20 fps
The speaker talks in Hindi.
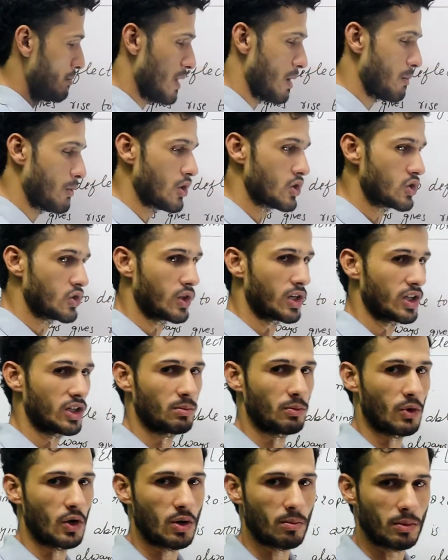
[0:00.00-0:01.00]
मैं आपको एक छोटा
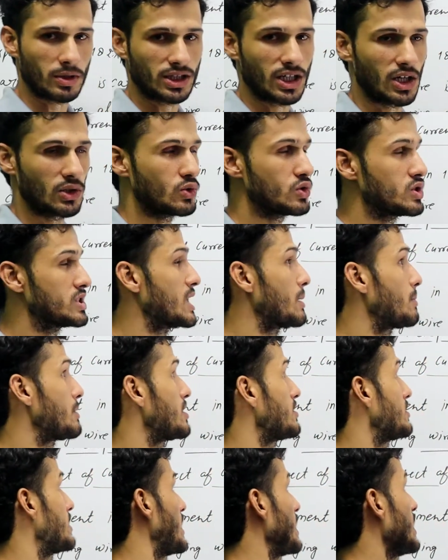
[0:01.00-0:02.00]
सा पॉइंट बता दूं
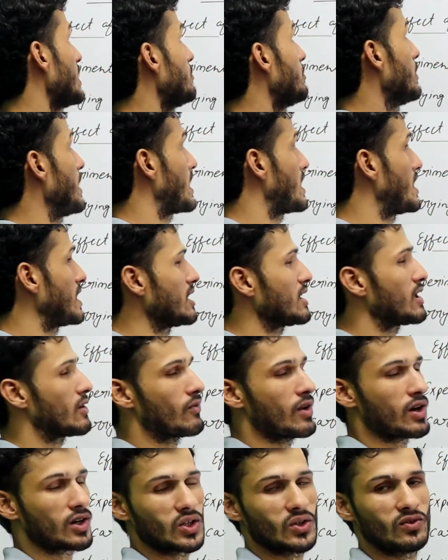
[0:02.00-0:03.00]
चैप्टर सेकंड मैग्नेटिक
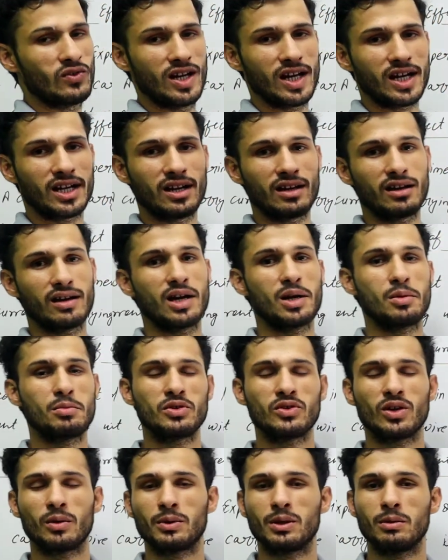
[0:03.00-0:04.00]
इफेक्ट ऑफ इलेक्ट्रिक करंट
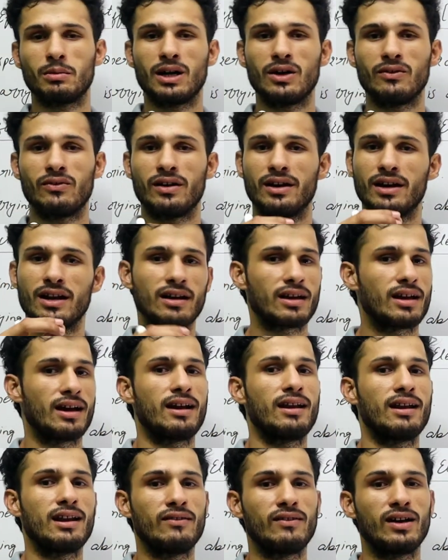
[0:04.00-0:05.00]
में सबसे बड़ा फंडा
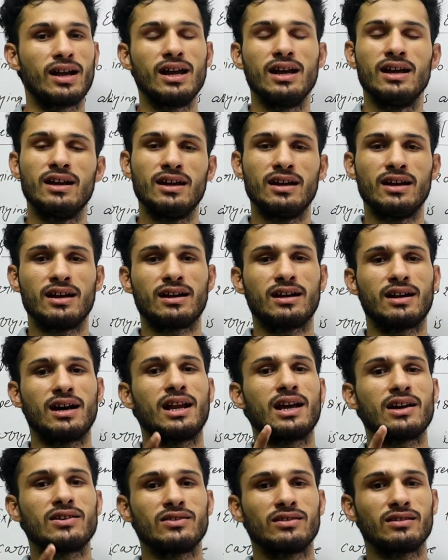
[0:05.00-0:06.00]
क्या रहने वाला है
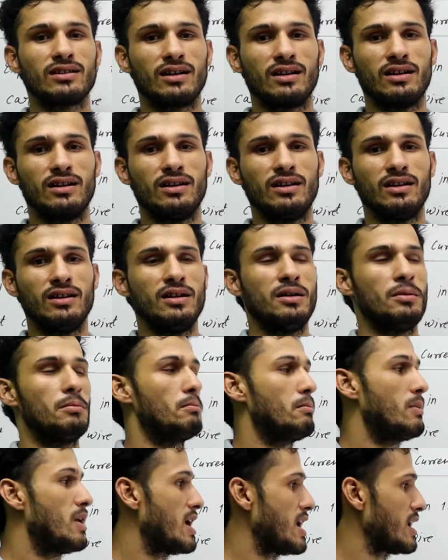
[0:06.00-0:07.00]
डायरेक्शन का
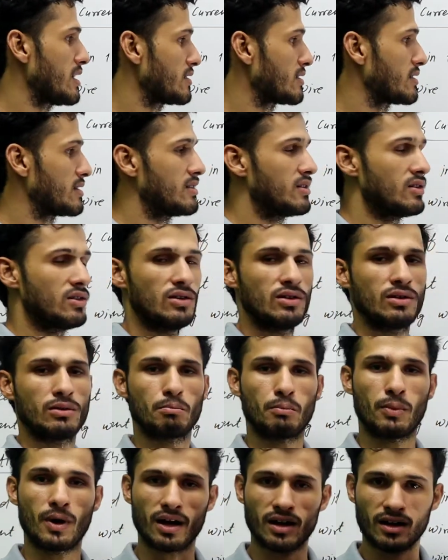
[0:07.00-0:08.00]
मार्क्स
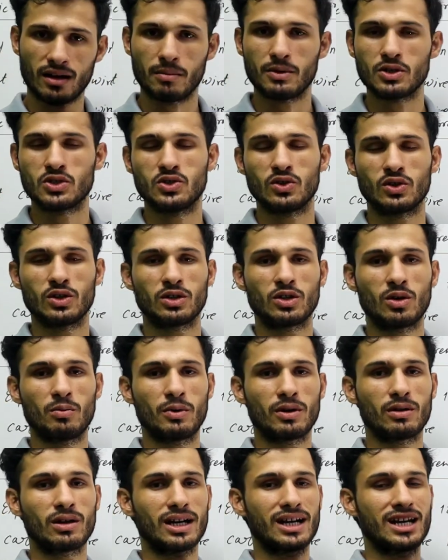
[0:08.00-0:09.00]
पक्का बच्चों के इसके
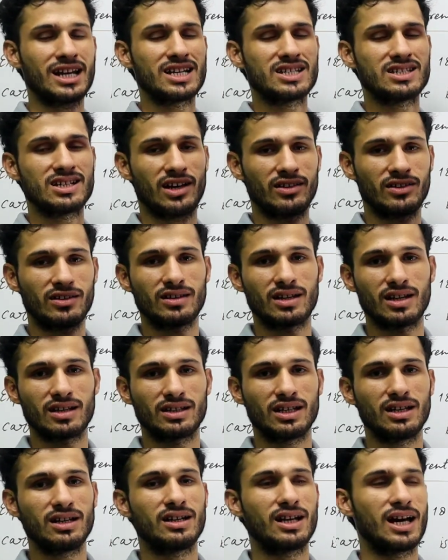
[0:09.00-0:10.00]
ऊपर कटने के चांसेस
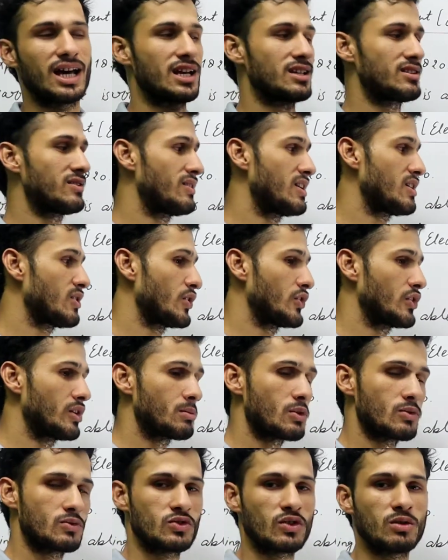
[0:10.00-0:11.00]
रहते हैं डायरेक्शन वाला
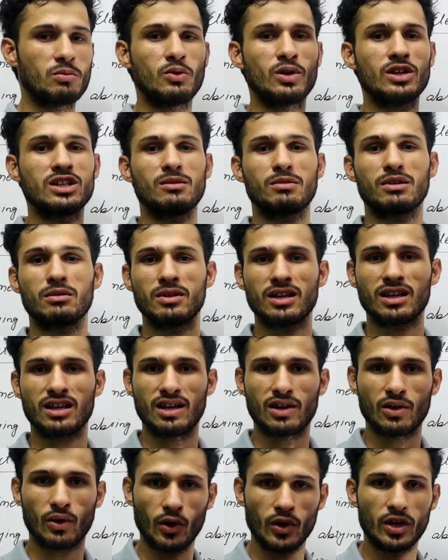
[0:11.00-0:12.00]
कॉन्सेप्ट बच्चों को पूरे चैप्टर में
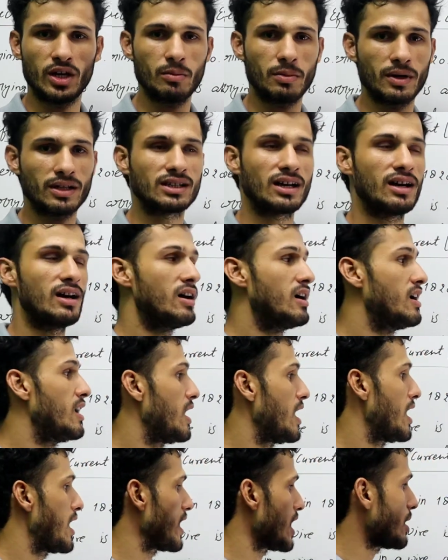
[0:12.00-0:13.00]
क्लियर हो ही नहीं पाता
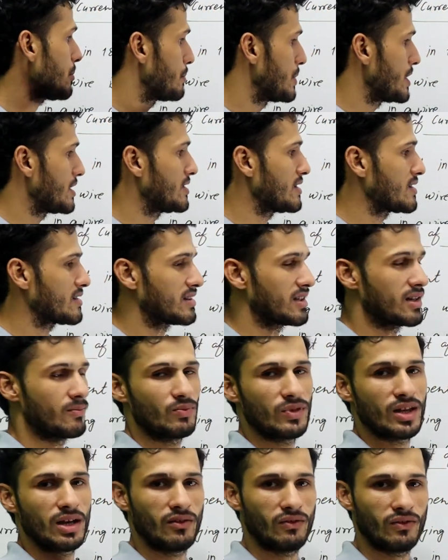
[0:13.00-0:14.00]
अगर आप बेसिक से